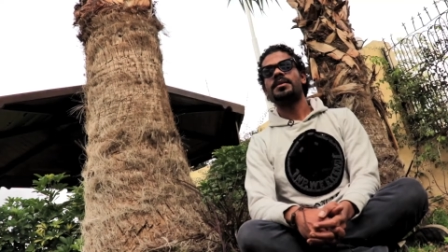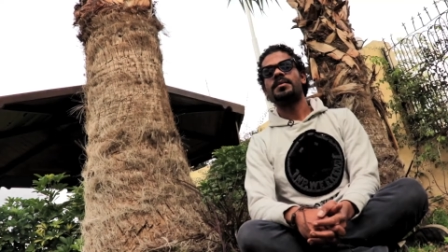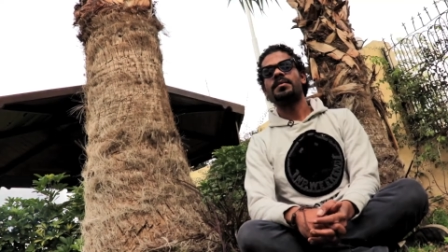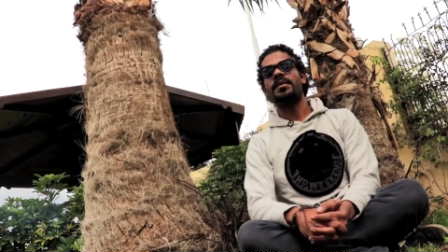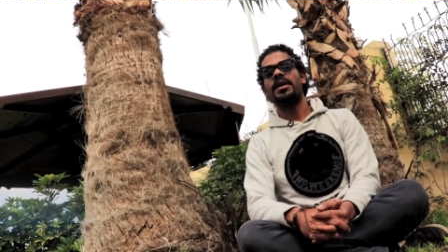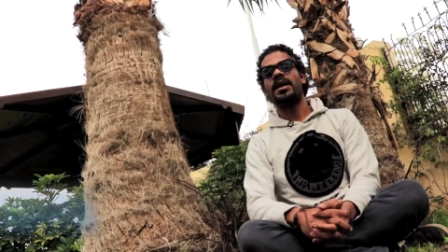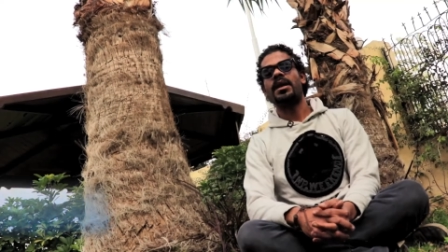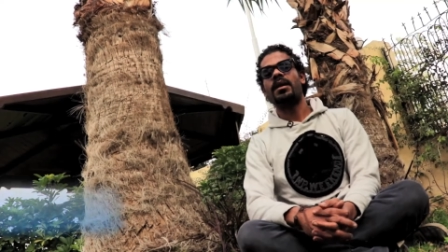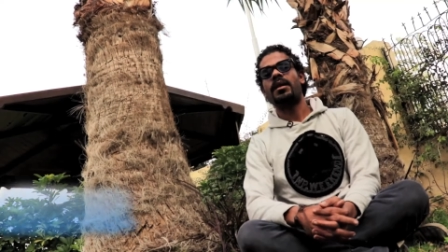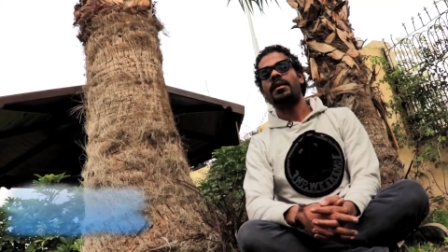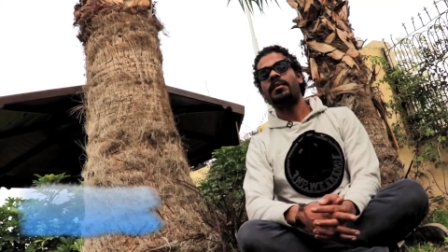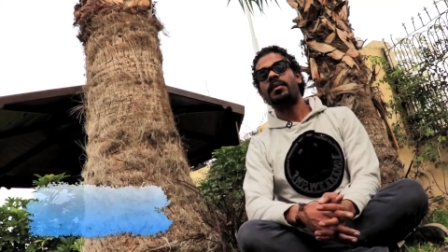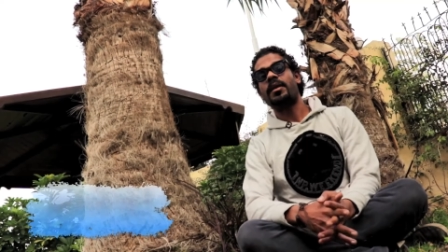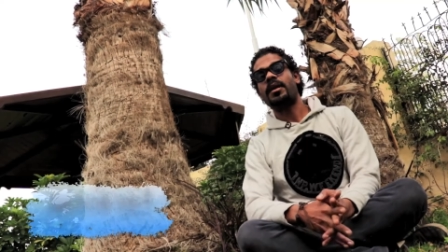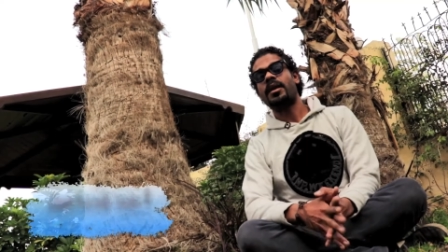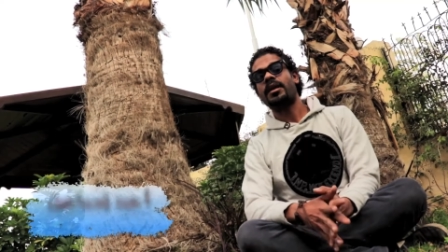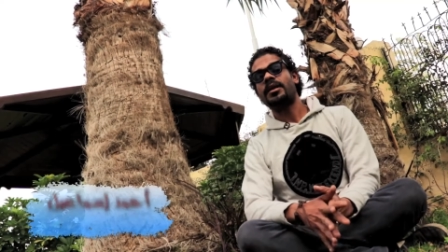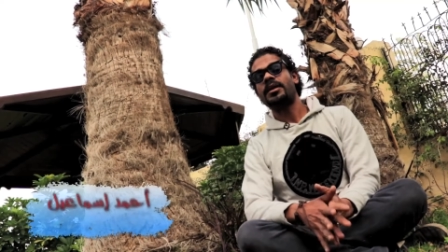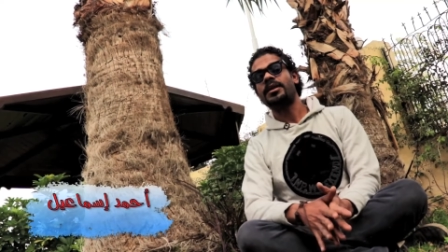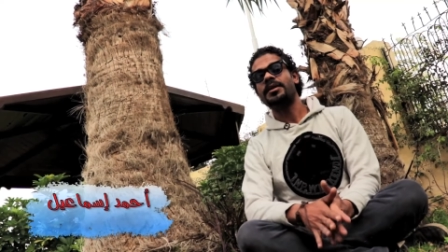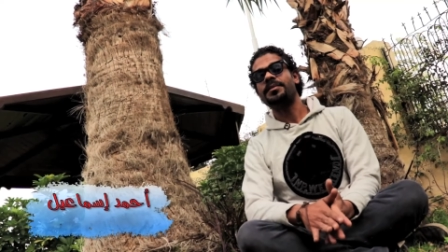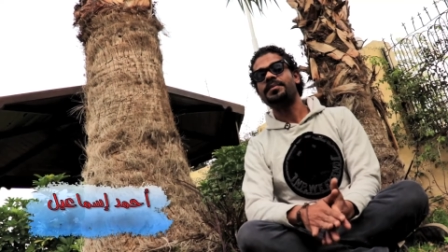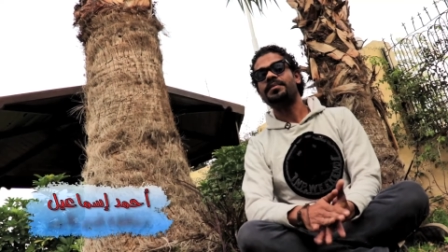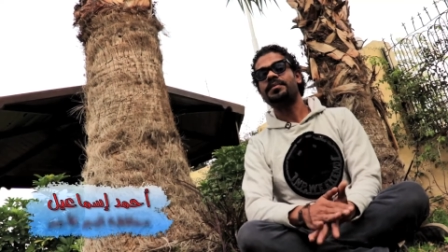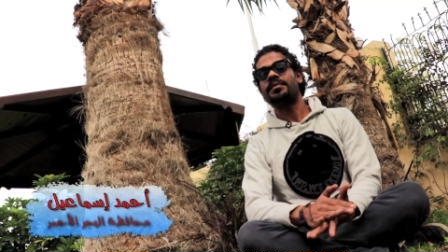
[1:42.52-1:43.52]
بسم الله الرحمن
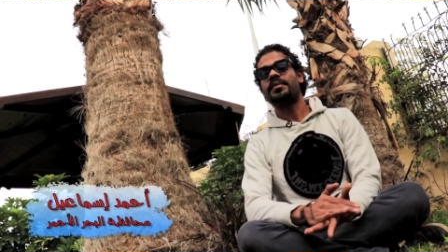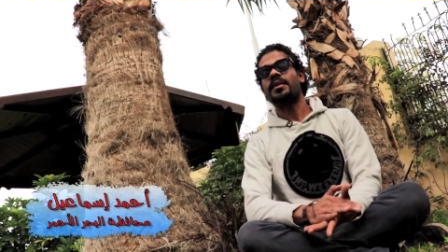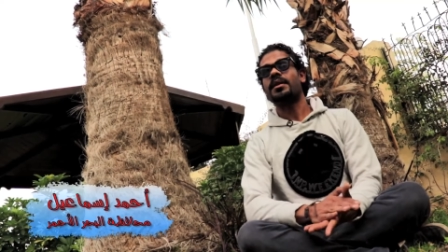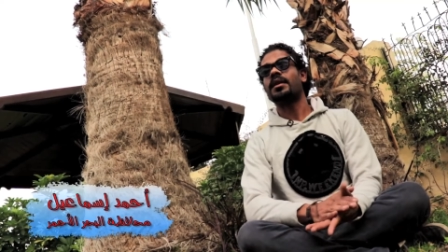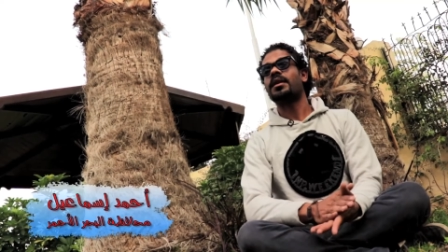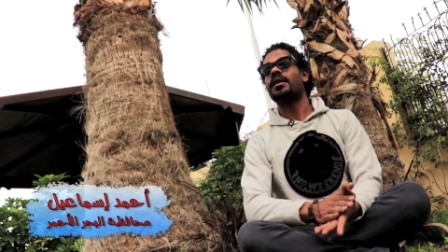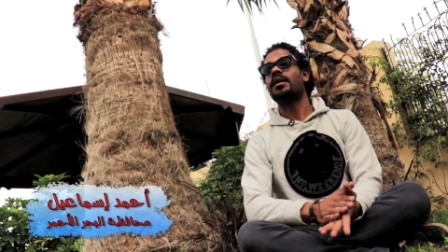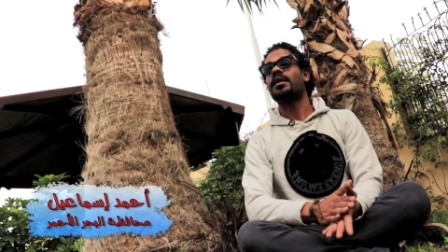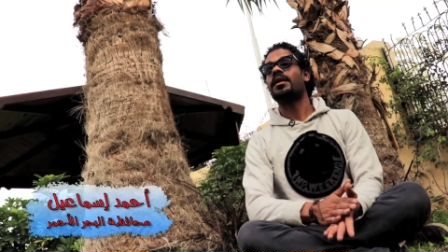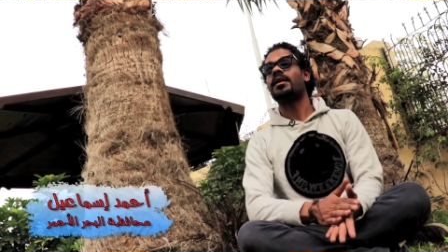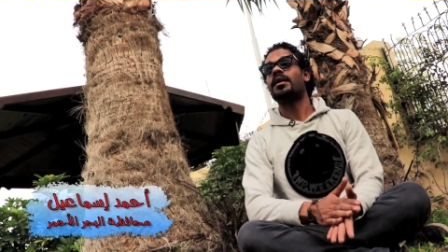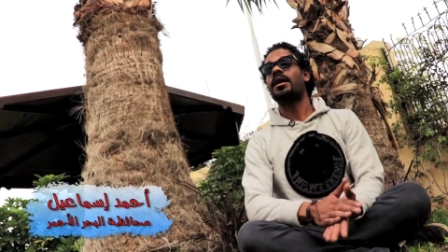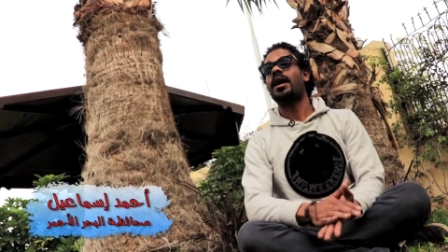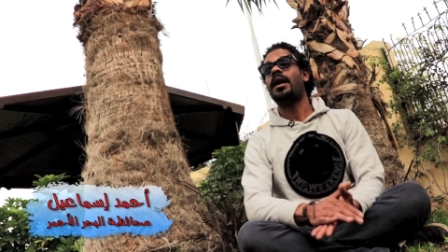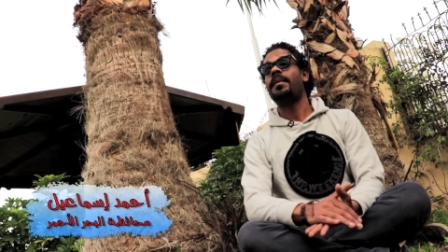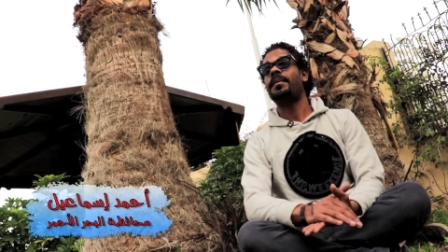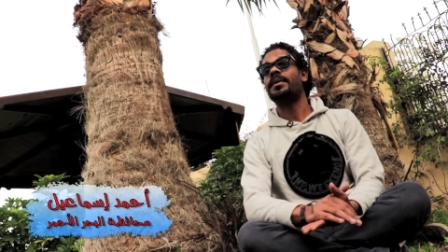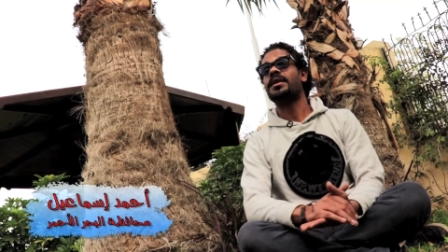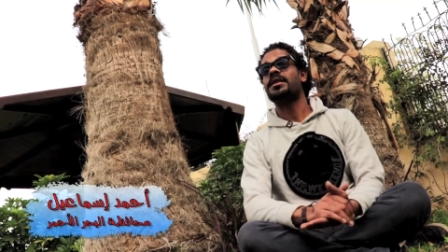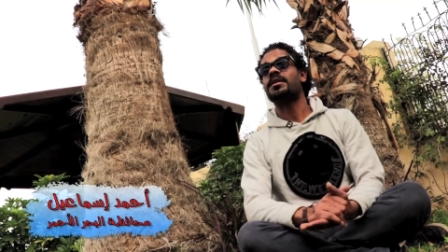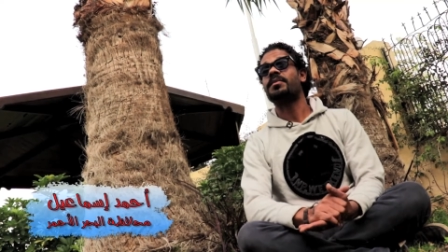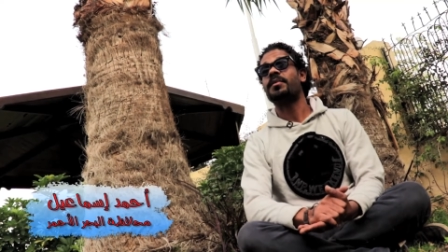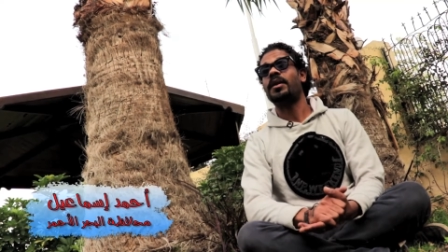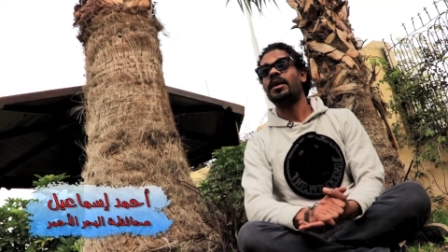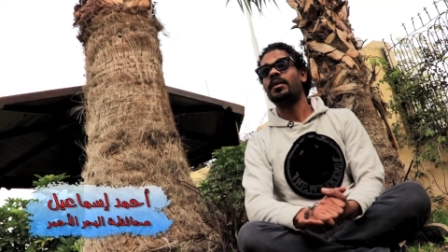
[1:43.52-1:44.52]
الرحيم آه،
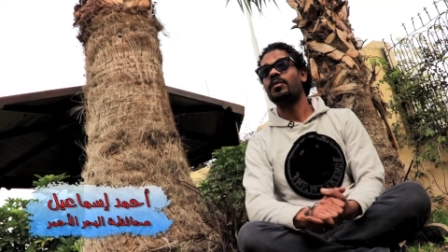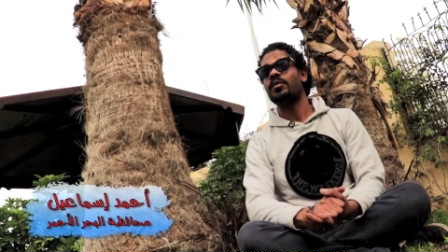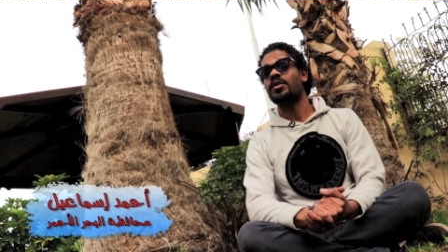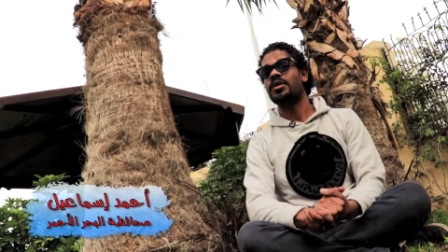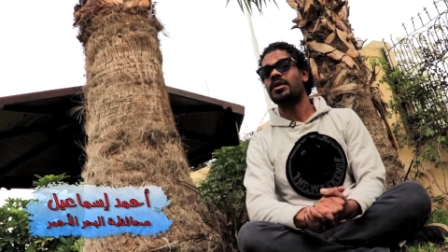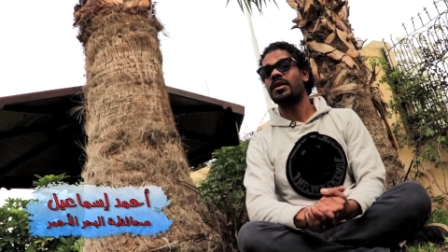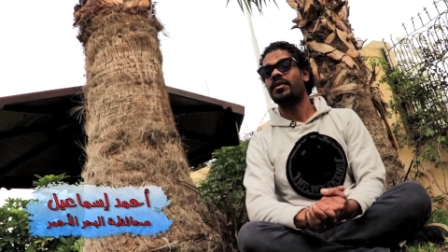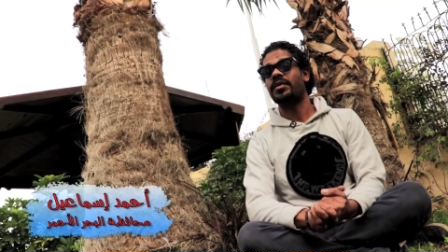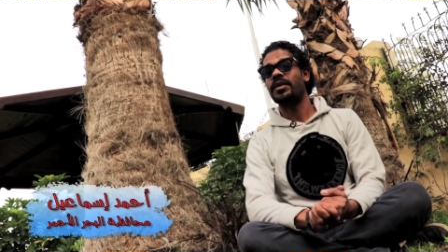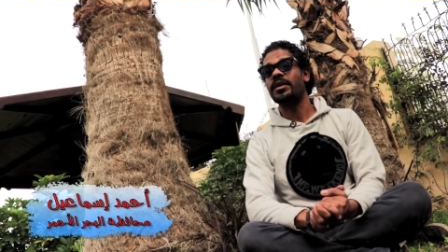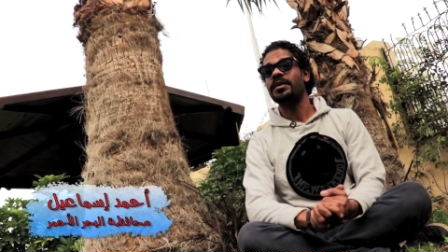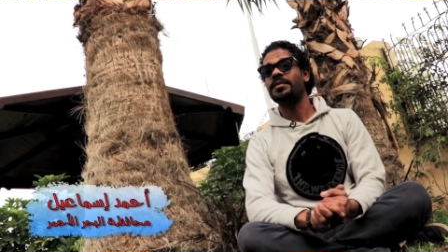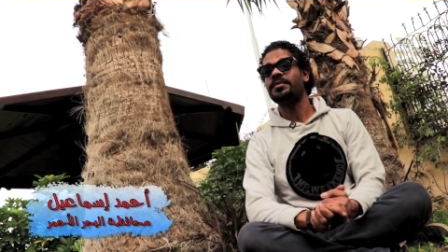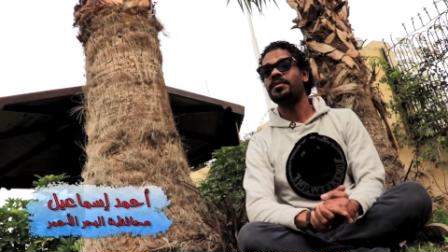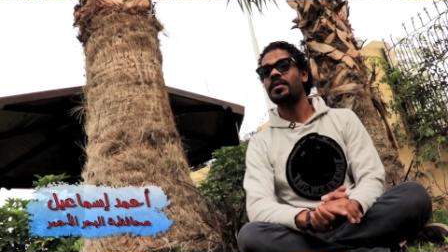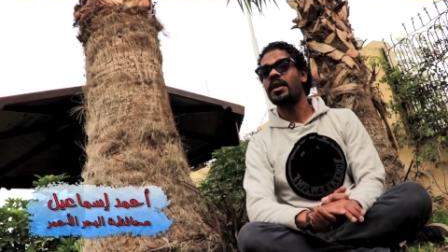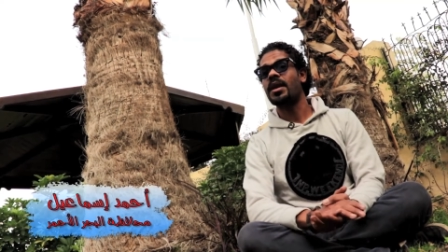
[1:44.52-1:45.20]
احمد اسماعيل مصطفى